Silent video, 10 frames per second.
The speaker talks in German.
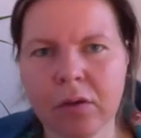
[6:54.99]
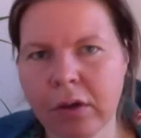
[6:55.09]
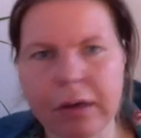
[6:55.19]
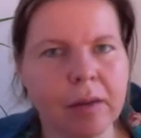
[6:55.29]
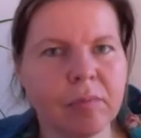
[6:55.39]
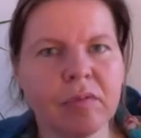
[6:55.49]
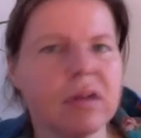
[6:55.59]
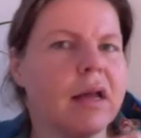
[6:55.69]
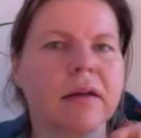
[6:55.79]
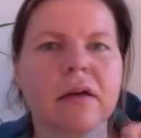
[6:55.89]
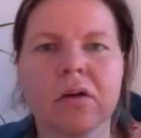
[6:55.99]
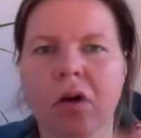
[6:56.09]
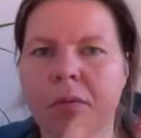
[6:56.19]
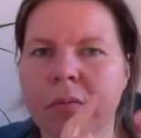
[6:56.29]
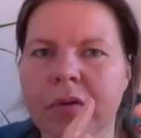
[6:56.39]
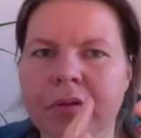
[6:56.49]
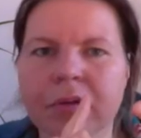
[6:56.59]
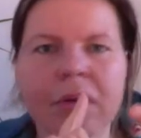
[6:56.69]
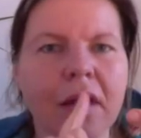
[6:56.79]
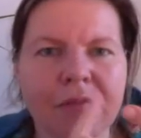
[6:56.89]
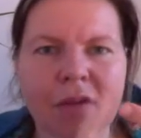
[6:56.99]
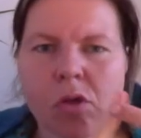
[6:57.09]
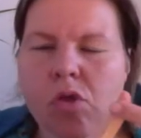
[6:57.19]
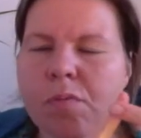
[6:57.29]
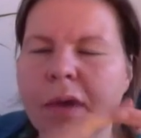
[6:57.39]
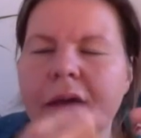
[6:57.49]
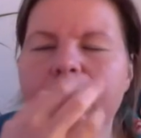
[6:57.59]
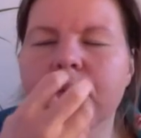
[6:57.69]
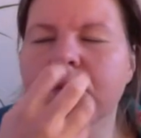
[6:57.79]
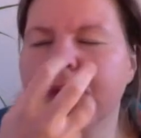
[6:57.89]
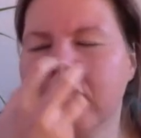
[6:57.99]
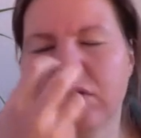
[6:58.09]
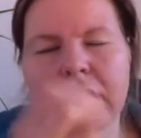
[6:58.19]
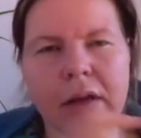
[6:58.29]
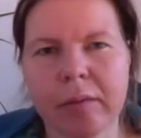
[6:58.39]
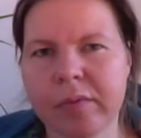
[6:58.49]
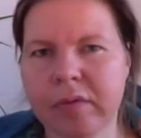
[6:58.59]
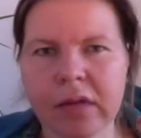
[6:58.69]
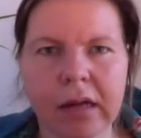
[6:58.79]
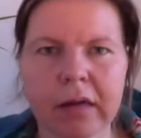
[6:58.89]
Mit allen Sinnen. Wie riecht es, wenn du an deinem Ziel angekommen bist?